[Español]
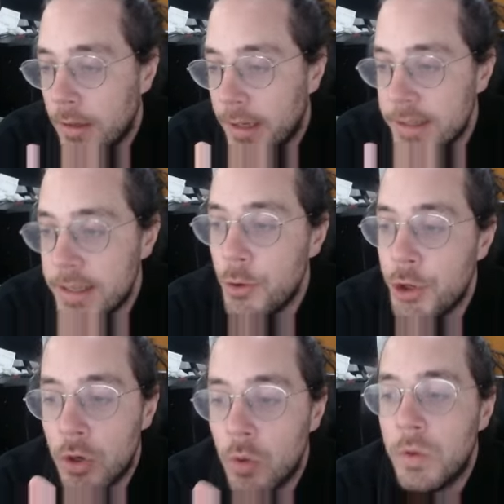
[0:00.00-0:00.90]
que es el
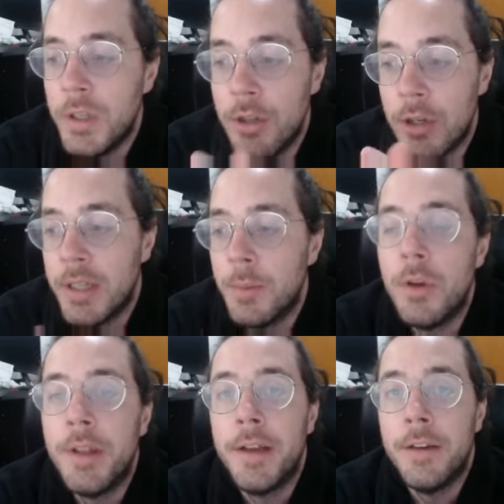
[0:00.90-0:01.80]
único gustito que te puedes
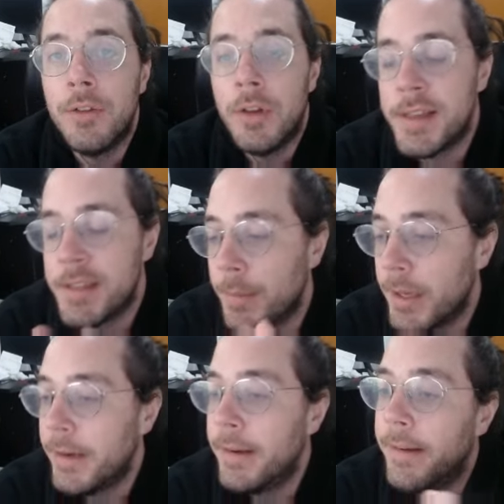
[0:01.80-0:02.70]
dar en toda la
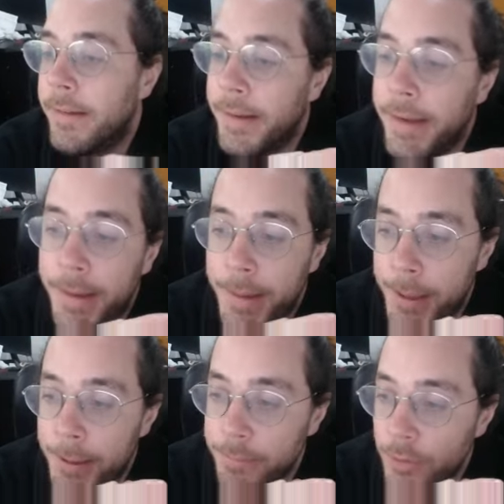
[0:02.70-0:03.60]
semana.
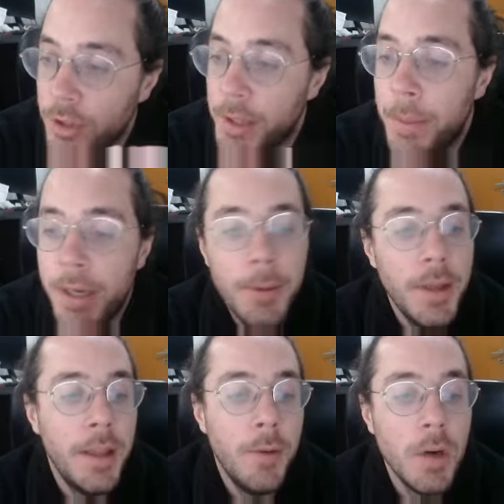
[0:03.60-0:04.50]
Eh, no te prives
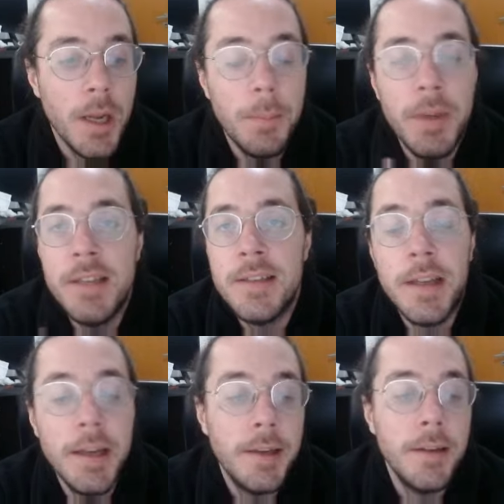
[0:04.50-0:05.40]
de una
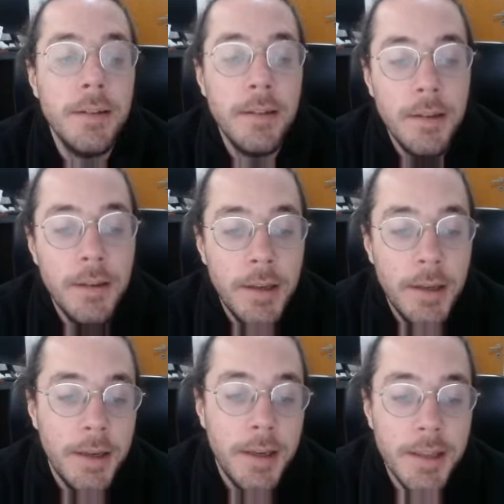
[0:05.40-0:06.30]
pizza
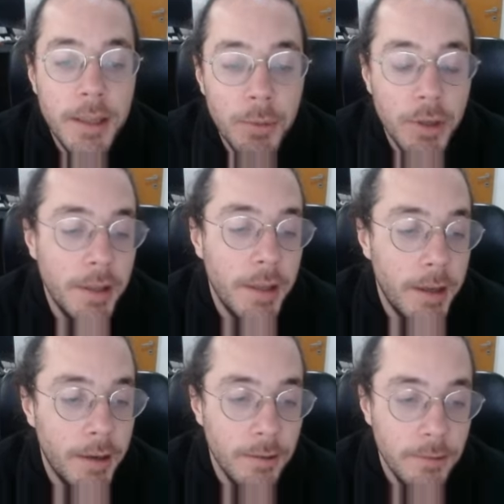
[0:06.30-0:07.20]
que te puedes
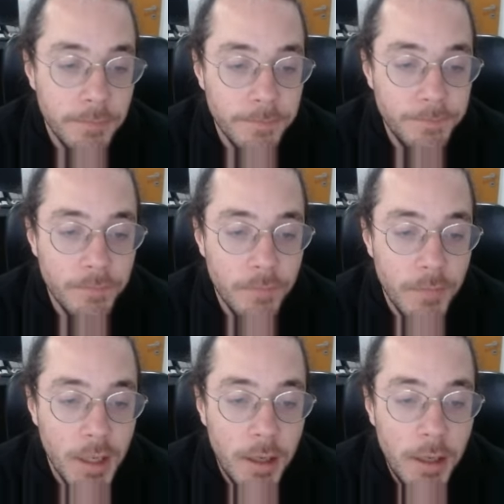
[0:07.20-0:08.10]
dar.
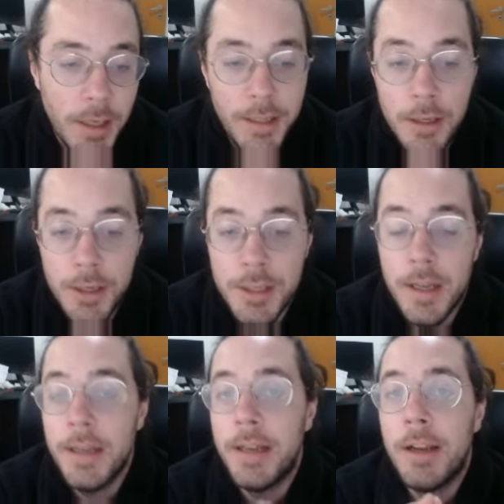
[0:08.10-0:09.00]
Y te lo dice
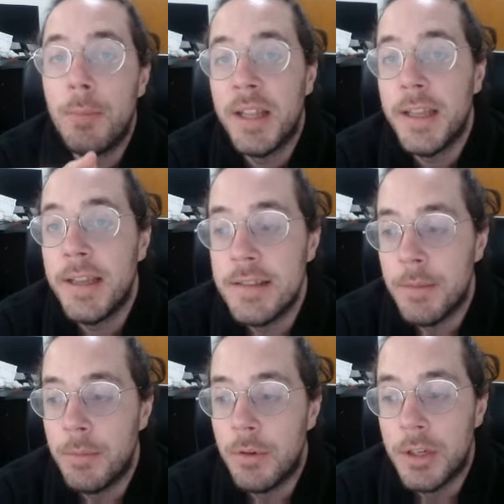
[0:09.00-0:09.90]
alguien que lo padece,
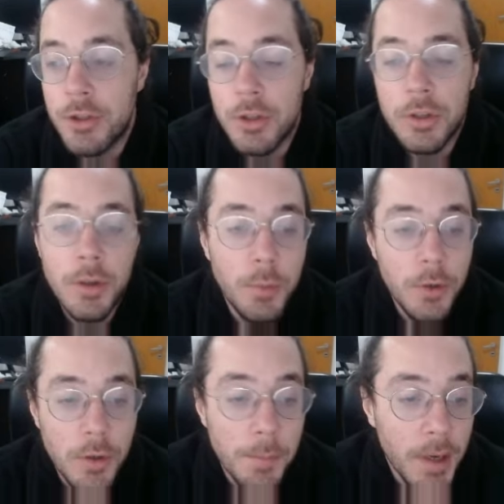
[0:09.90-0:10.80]
porque yo no puedo
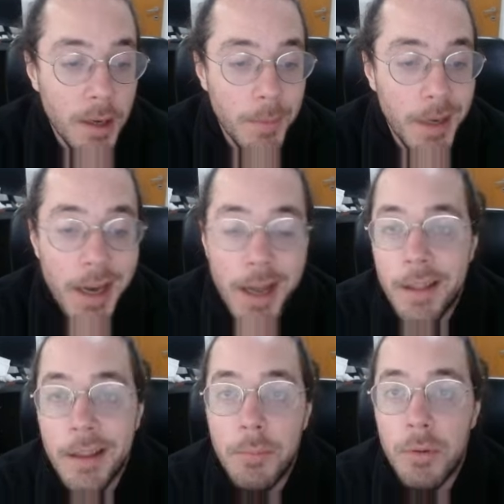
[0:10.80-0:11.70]
comprarme
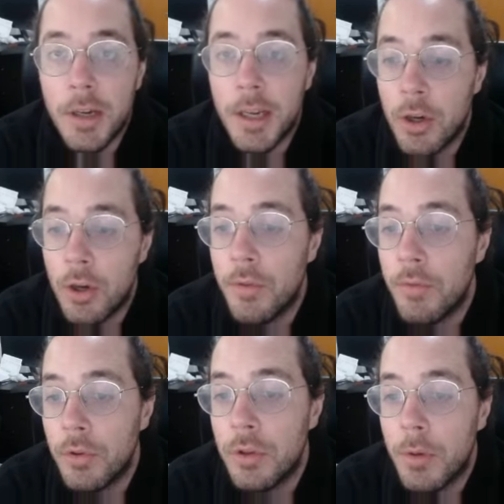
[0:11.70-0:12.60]
nada porque no lo
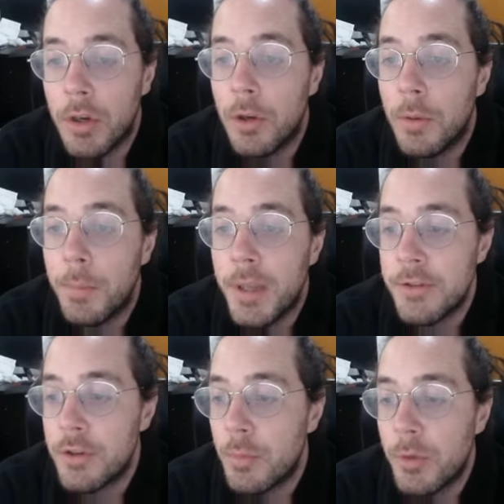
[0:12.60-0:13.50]
disfruto, porque lo
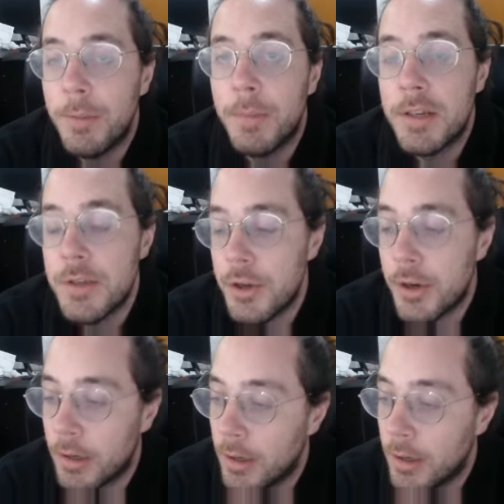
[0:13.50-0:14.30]
pienso como una inversión.